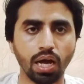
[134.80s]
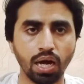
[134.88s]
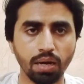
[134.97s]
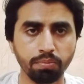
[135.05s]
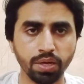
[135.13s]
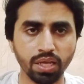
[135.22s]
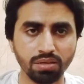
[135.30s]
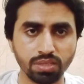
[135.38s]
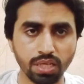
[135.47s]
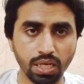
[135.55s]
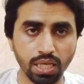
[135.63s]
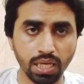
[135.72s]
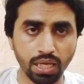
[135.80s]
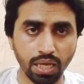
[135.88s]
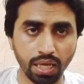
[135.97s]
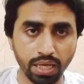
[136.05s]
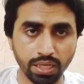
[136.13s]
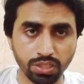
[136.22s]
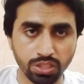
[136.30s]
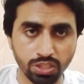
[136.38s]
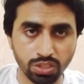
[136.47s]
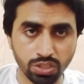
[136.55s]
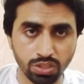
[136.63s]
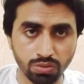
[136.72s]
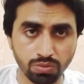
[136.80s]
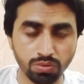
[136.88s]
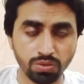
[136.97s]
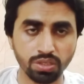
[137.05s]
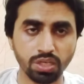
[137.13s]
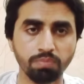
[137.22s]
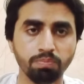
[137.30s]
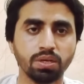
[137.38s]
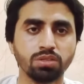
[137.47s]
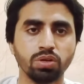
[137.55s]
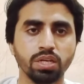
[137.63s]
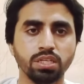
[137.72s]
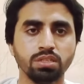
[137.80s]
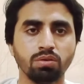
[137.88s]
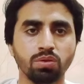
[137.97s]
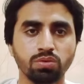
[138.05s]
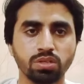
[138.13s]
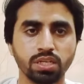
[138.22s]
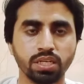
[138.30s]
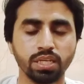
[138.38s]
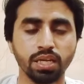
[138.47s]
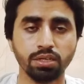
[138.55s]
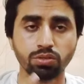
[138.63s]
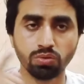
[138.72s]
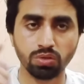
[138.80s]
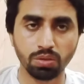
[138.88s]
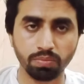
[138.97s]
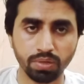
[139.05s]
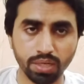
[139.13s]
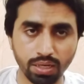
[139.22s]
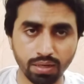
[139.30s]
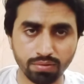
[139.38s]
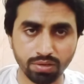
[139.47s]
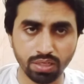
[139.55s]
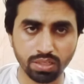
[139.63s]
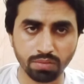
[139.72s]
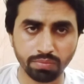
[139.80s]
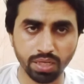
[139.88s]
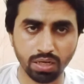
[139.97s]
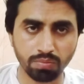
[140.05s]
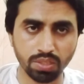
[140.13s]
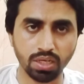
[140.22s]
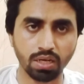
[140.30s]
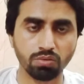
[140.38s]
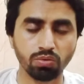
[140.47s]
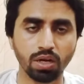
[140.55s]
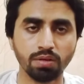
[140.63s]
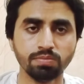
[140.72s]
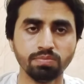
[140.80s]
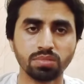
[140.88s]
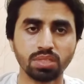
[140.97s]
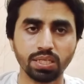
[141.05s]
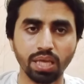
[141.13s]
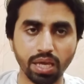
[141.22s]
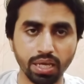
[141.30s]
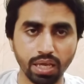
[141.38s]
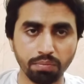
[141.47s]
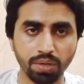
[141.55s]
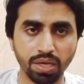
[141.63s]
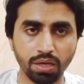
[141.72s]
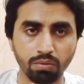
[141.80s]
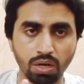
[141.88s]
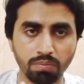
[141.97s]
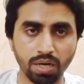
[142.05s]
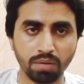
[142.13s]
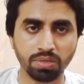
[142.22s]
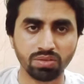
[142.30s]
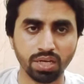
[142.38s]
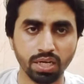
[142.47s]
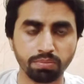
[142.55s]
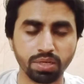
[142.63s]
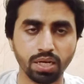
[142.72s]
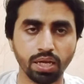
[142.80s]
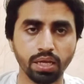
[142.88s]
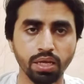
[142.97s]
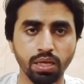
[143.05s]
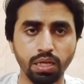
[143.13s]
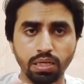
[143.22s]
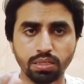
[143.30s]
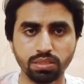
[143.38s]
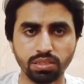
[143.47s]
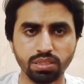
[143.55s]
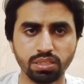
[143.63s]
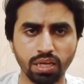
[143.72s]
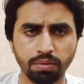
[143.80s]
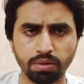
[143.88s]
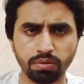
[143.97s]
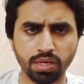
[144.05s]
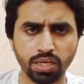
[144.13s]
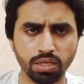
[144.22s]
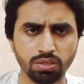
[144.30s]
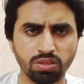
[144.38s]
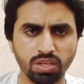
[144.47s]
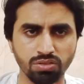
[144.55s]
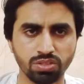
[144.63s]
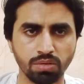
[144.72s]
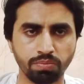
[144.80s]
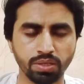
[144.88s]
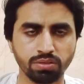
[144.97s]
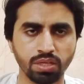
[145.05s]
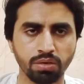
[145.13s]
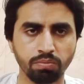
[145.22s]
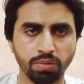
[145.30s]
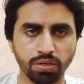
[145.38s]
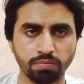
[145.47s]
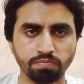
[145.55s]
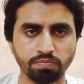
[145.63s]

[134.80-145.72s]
आपने इसके लिए एक टून कीपर जो है डाउनलोड करनी है टून कीपर का स्क्रीनशॉट मैं यहाँ पर दिखा दूंगा ये एक ऐप है वहाँ पर आपने साइनअप करना है जैसे ही साइन अप करेंगे थ्री स्टेप हैं इसके भी